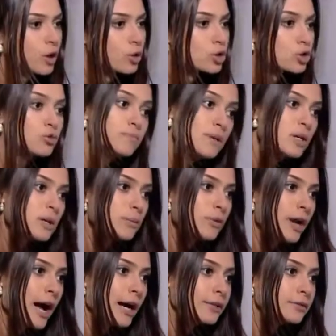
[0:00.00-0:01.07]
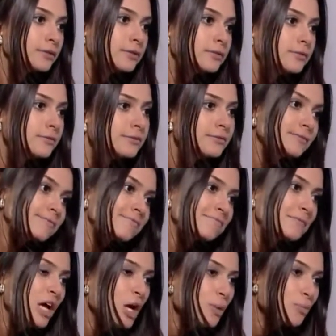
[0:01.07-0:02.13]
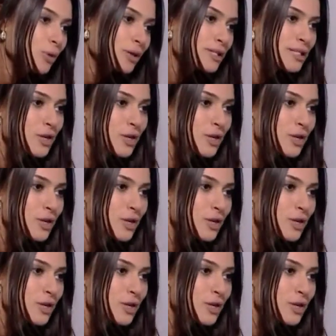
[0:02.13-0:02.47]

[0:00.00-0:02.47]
longe do meu namorado. Porque